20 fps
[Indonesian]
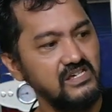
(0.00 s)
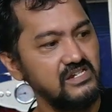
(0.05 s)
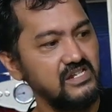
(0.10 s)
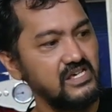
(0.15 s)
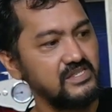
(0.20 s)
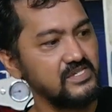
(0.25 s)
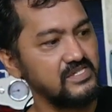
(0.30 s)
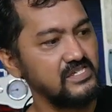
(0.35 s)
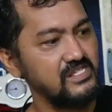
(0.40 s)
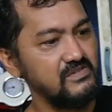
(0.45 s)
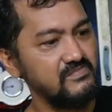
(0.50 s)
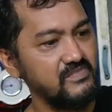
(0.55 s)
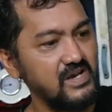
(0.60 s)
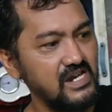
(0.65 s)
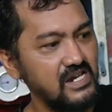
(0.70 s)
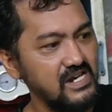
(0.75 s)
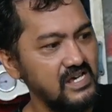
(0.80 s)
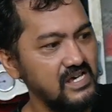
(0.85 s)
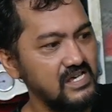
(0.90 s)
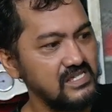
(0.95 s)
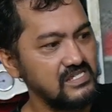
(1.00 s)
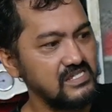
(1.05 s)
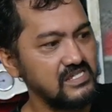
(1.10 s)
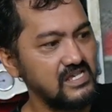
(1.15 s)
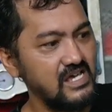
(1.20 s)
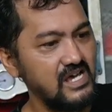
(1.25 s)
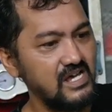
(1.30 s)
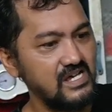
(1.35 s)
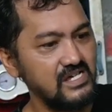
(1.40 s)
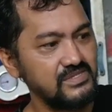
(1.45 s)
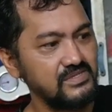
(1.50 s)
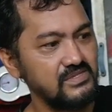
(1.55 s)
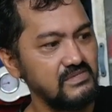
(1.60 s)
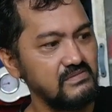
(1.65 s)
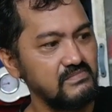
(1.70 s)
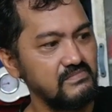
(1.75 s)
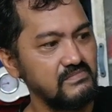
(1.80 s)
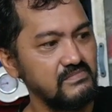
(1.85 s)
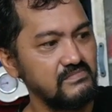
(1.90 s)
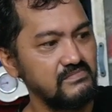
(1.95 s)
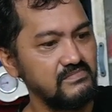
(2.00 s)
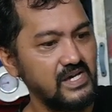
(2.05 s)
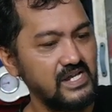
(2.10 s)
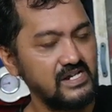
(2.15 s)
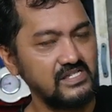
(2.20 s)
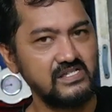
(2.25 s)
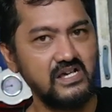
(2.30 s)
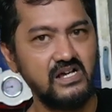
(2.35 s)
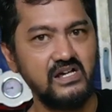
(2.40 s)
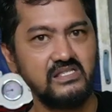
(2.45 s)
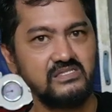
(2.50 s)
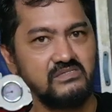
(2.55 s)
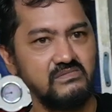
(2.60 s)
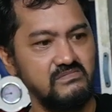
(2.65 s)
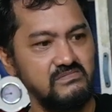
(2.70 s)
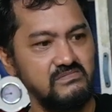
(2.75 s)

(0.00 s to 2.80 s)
ini atasnya ini panas anget panas anget